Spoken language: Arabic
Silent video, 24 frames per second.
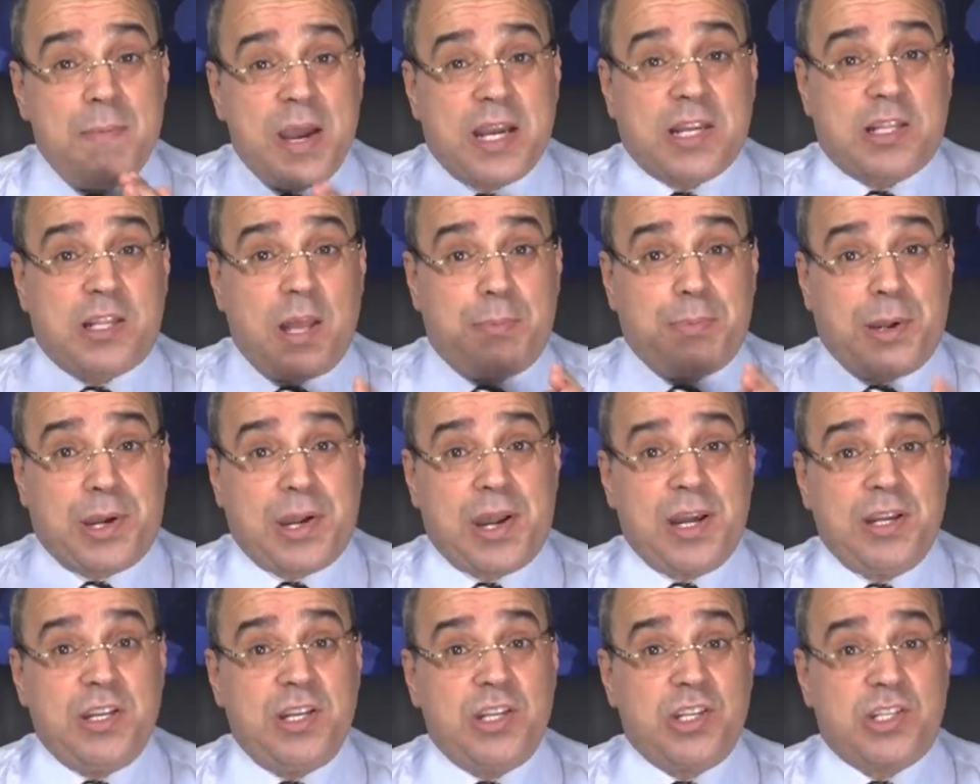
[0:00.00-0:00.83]
مكتب
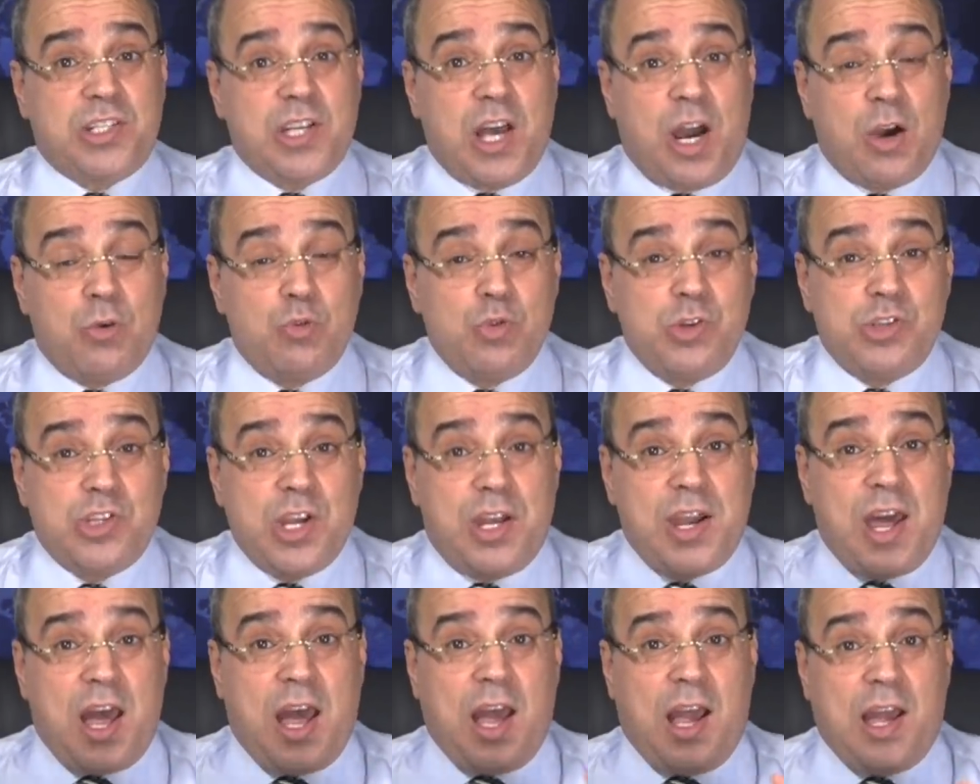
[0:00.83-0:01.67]
الرئيس أو
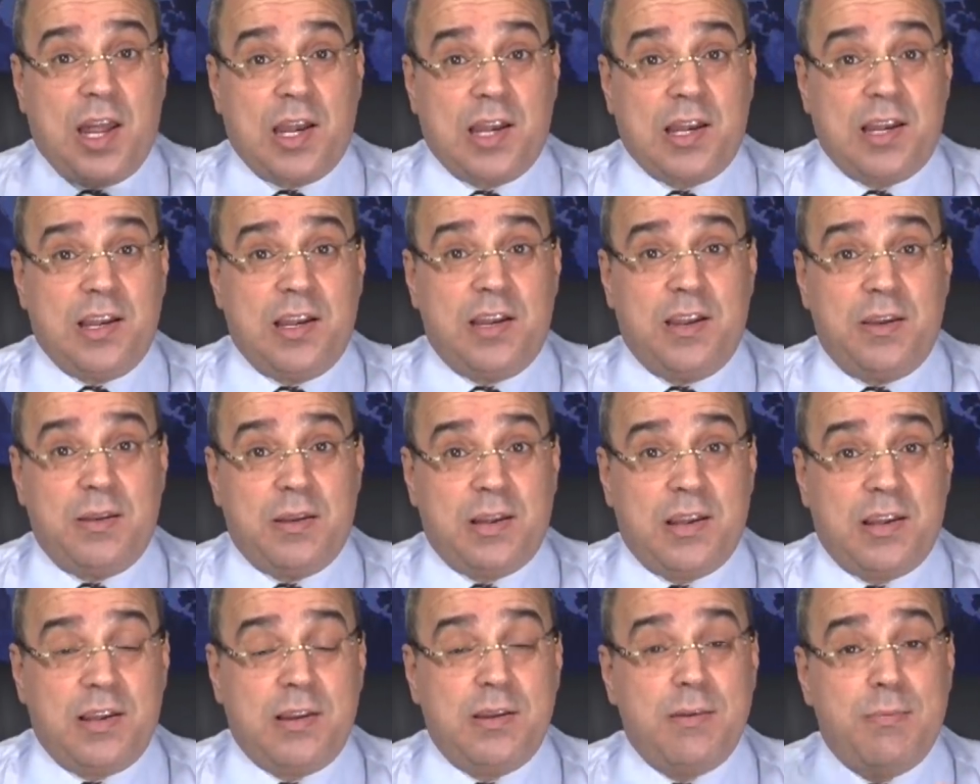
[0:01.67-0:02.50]
الجناح
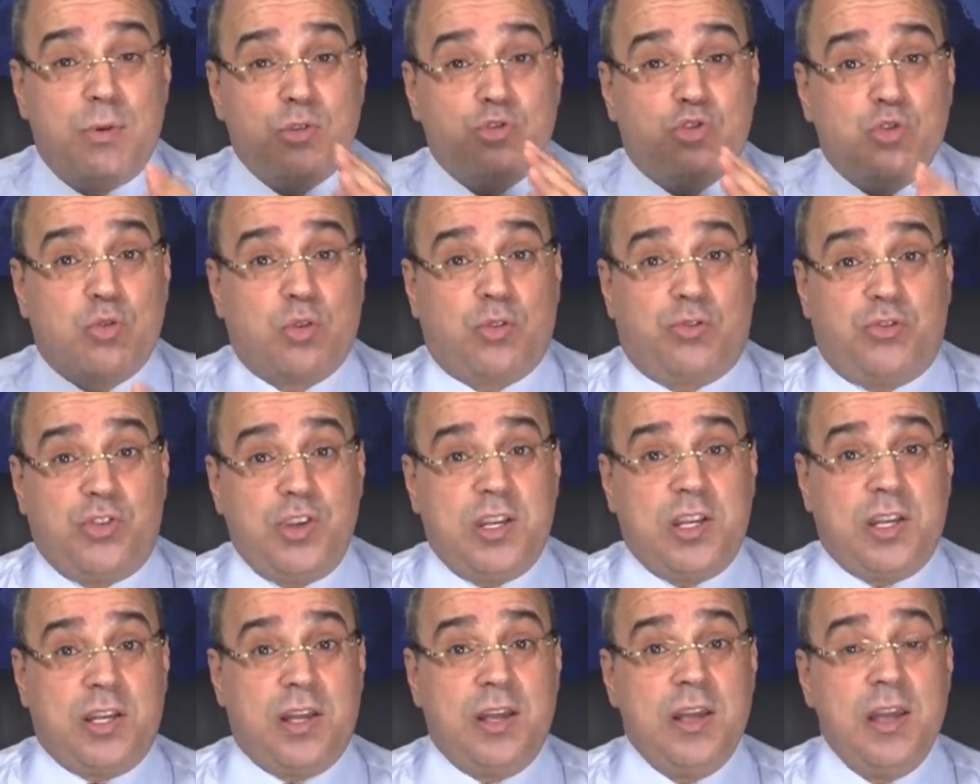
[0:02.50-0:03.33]
اللي موجود
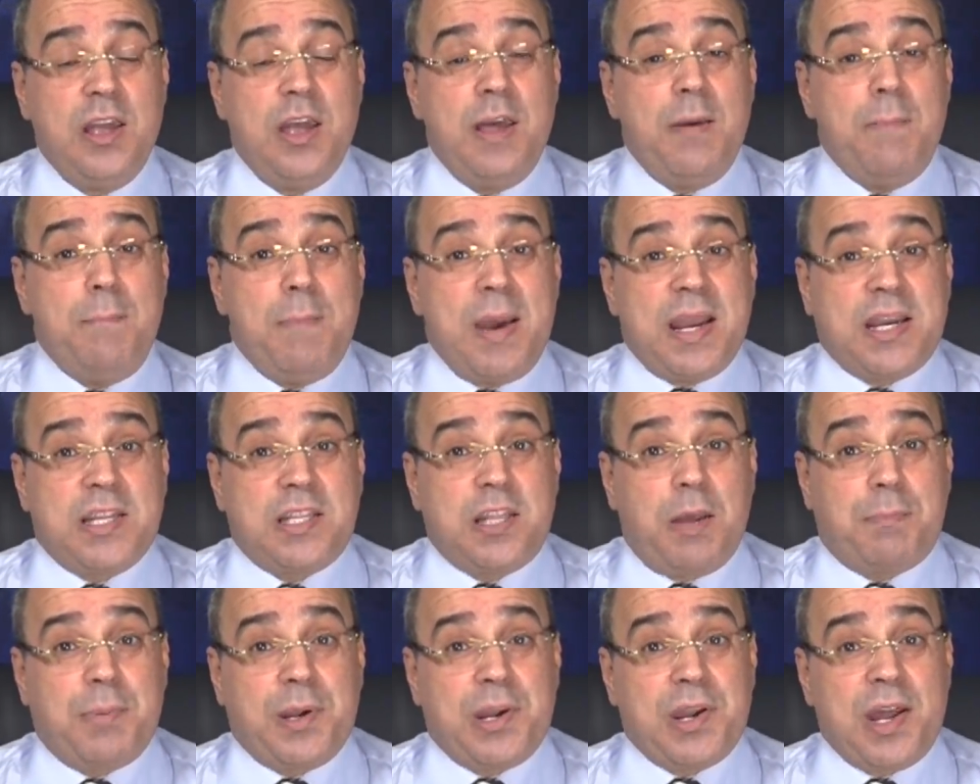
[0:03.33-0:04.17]
فيه
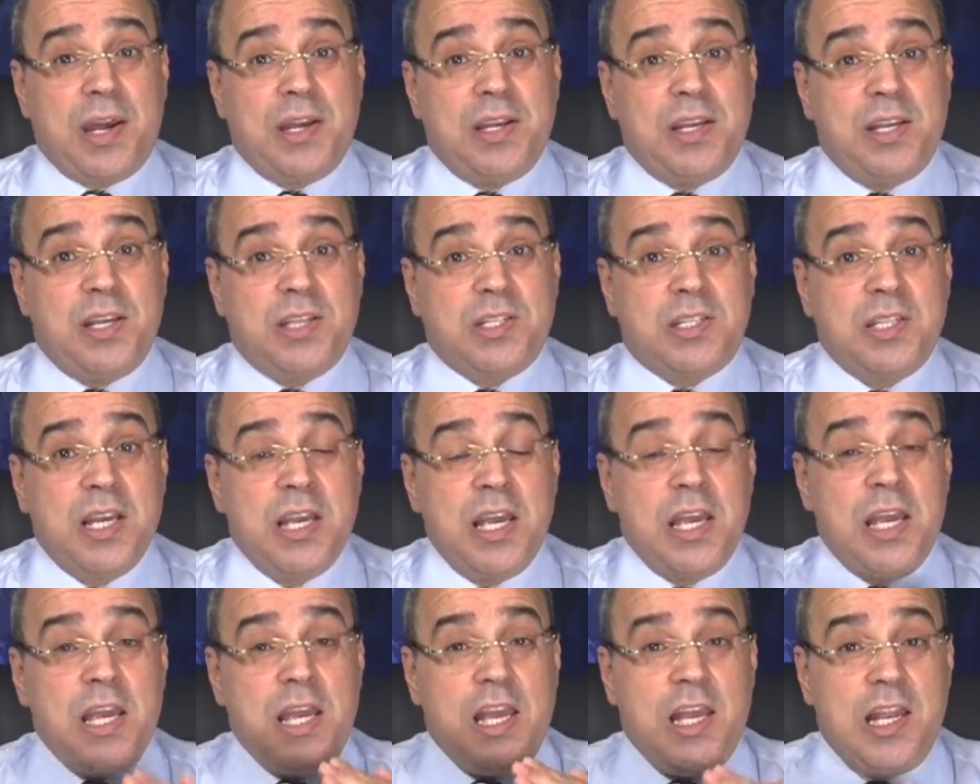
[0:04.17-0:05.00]
مكتب الرئيس
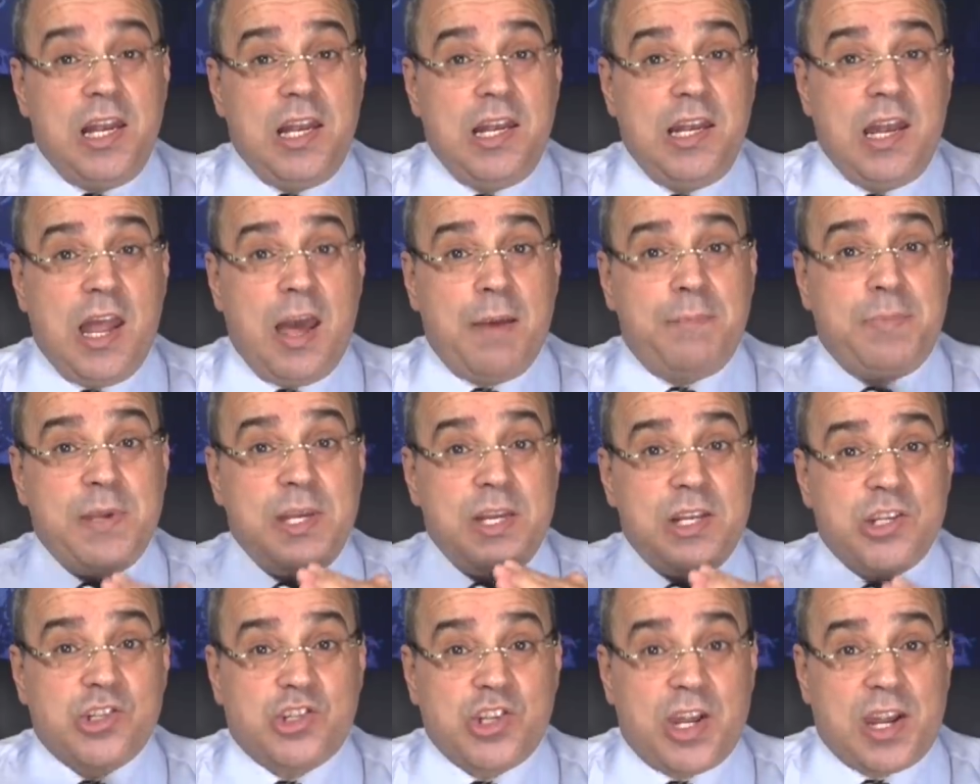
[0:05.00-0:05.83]
إلا
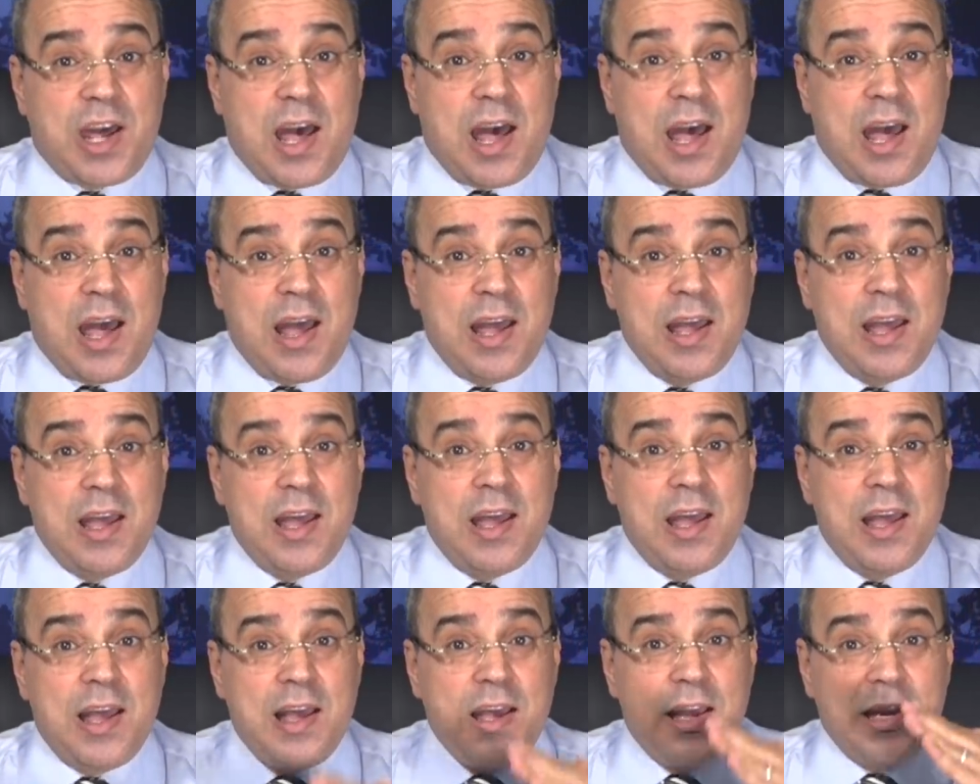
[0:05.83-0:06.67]
بإجراء
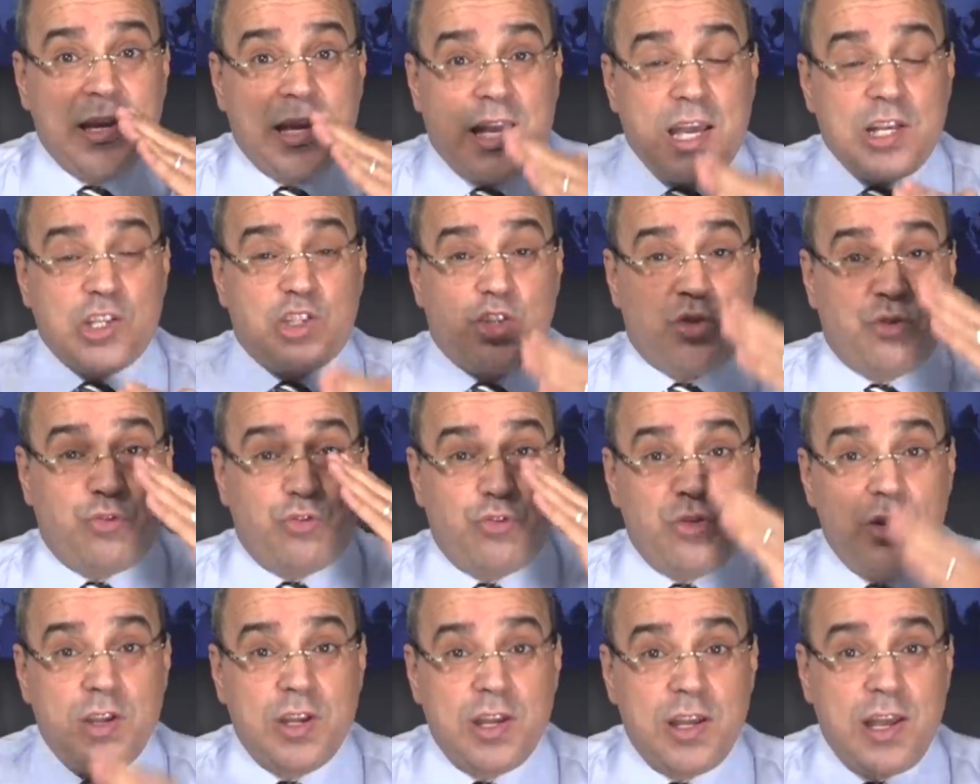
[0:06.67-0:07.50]
كشف
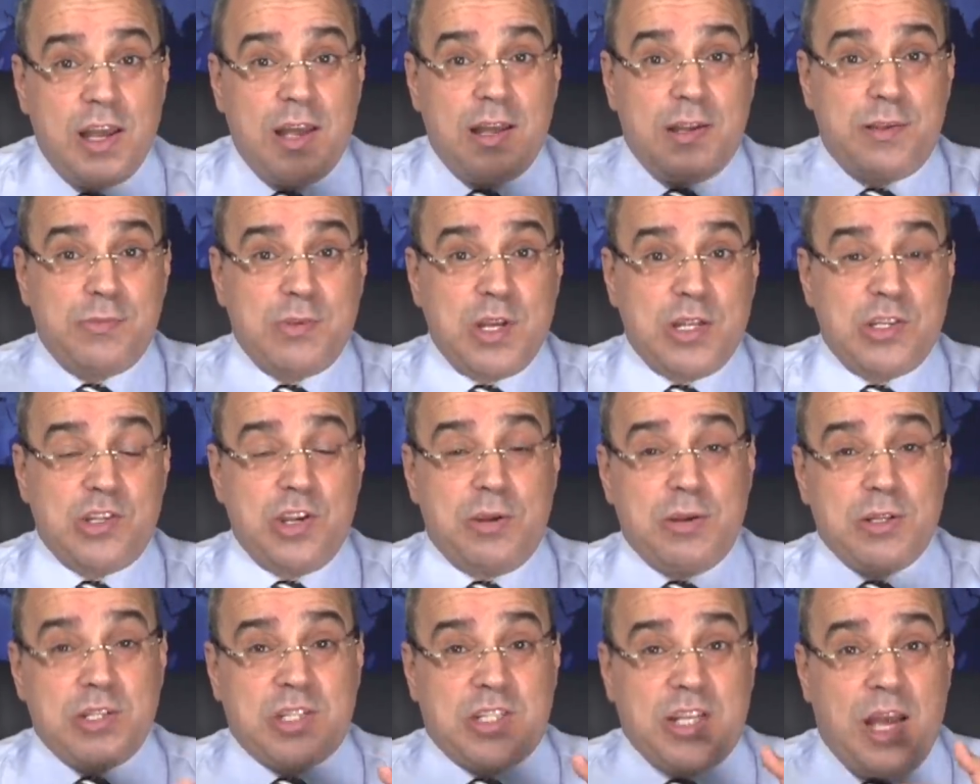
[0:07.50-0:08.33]

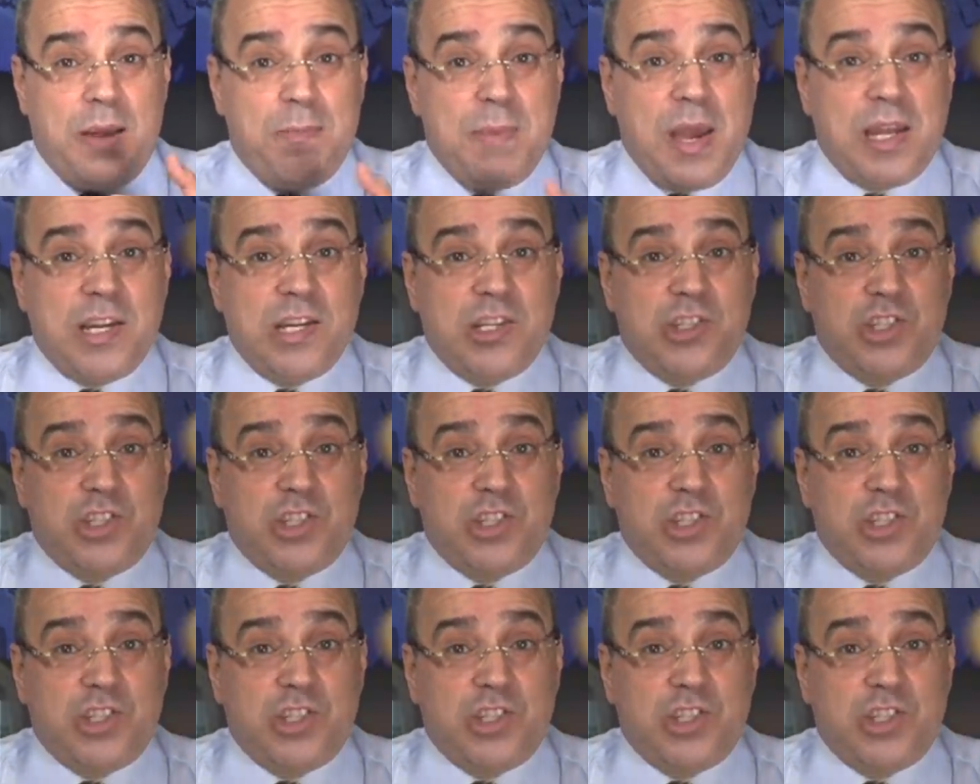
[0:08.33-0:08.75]
استعمال